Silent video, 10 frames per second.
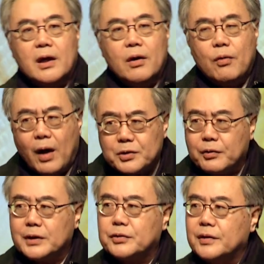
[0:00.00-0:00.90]
换句
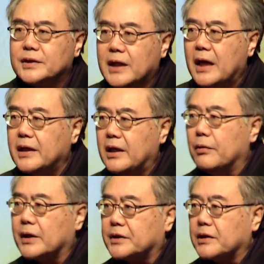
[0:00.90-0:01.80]
话说，在你
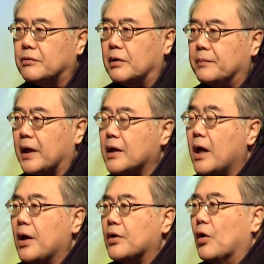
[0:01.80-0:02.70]
我的生活里面，
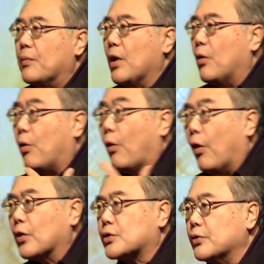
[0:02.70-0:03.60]
有没有
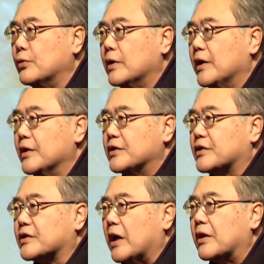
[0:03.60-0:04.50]
活出
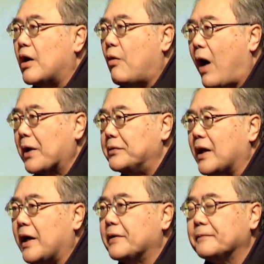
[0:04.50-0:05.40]
神的话语
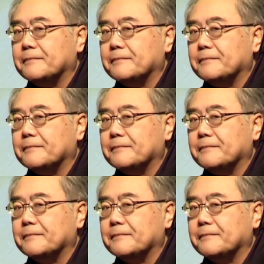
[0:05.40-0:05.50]
来？